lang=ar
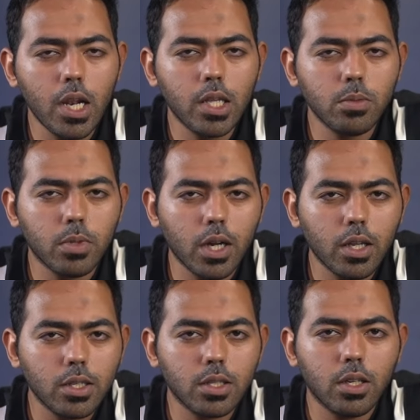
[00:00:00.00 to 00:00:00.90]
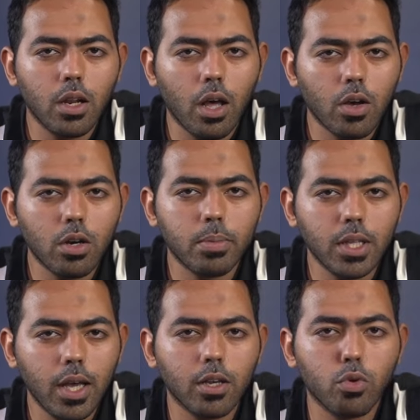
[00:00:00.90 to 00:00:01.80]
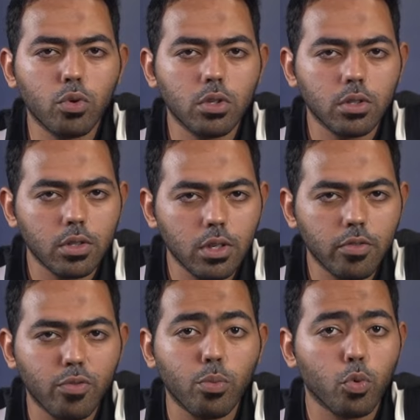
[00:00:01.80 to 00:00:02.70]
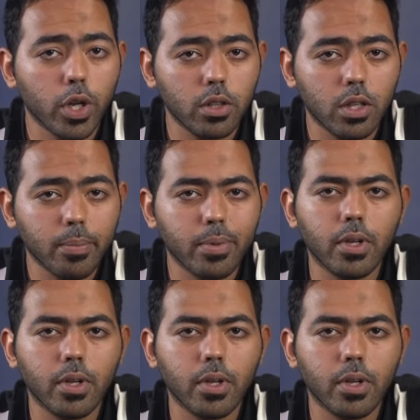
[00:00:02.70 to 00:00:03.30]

لازم تركز ان العقار بتاعك يكون نظيف ومرتب